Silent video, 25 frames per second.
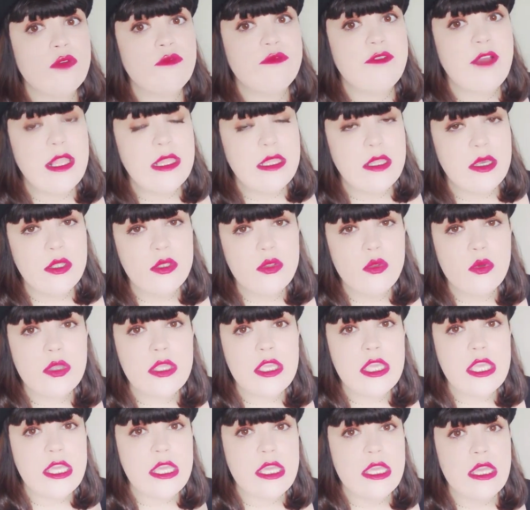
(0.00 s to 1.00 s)
falando
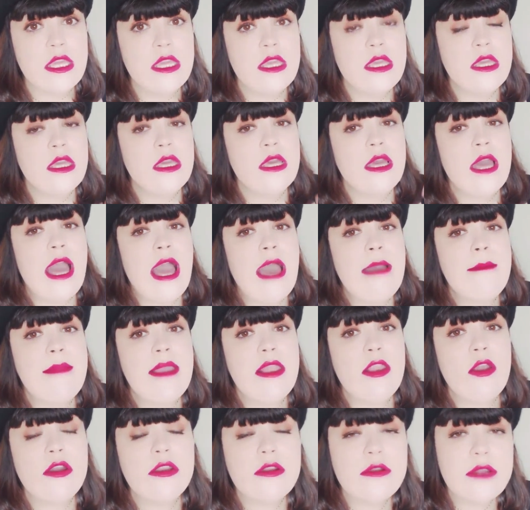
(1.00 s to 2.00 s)
que a
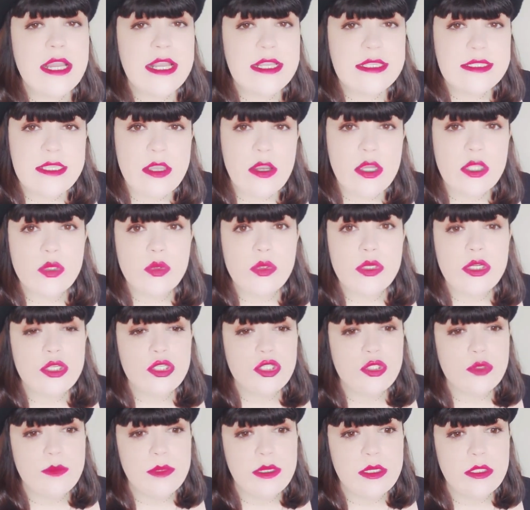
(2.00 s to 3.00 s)
melhor ocasião é
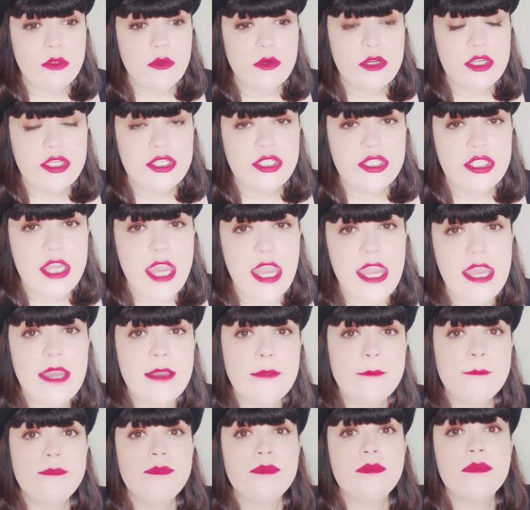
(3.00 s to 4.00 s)
durante uma lua cheia
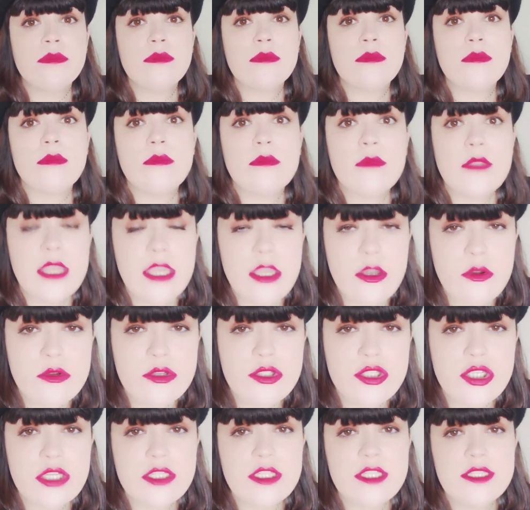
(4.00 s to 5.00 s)
e o
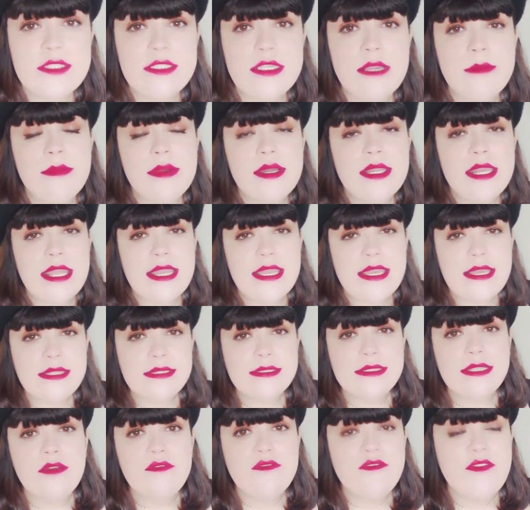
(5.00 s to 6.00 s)
dia da semana é
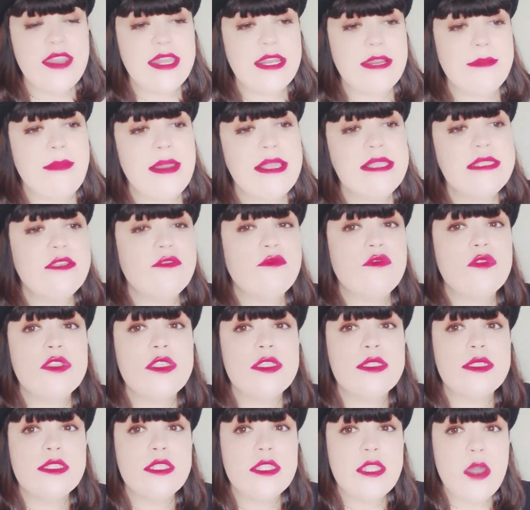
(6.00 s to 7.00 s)
quinta-feira. Mas se
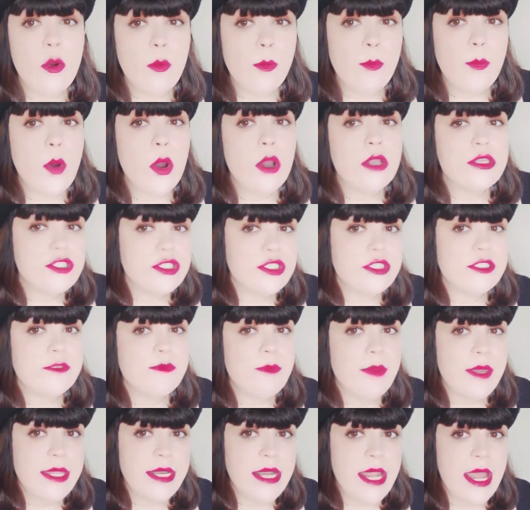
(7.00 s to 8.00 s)
você não pode
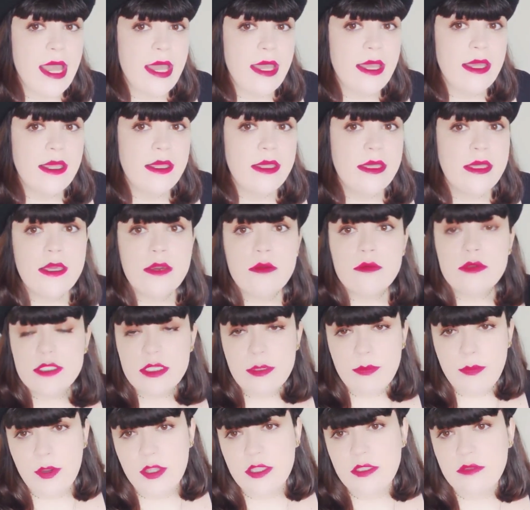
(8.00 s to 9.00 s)
esperar, você
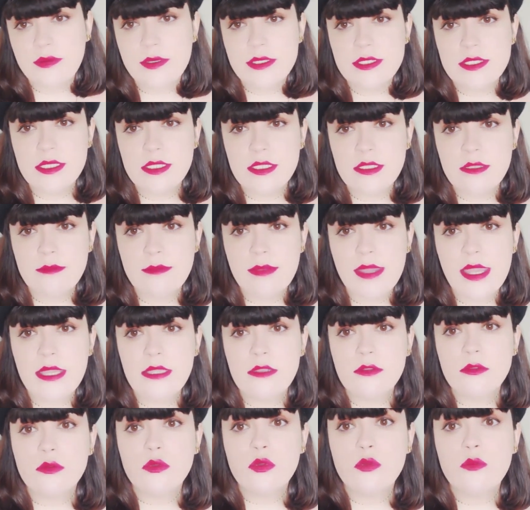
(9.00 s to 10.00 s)
pode fazer
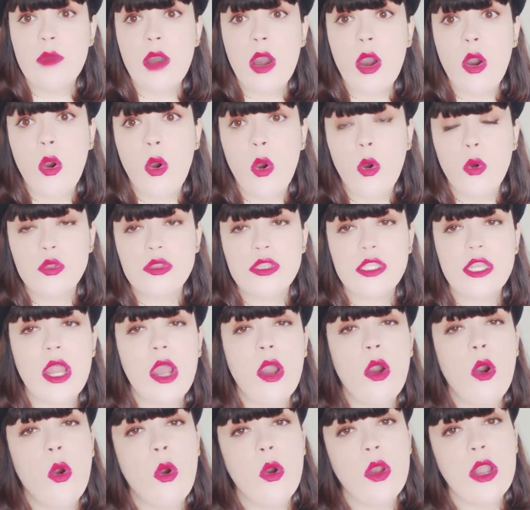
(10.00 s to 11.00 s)
também numa
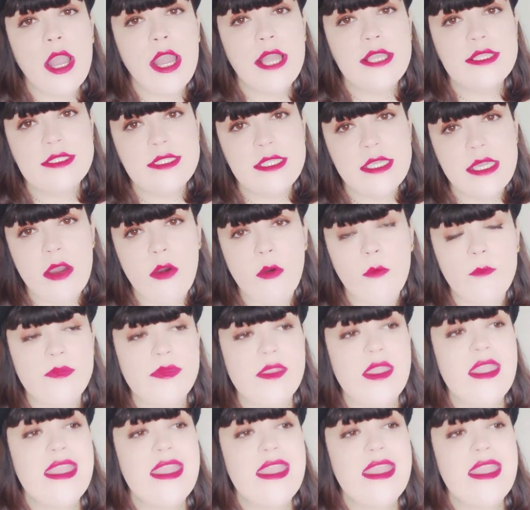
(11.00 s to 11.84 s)
outra ocasião.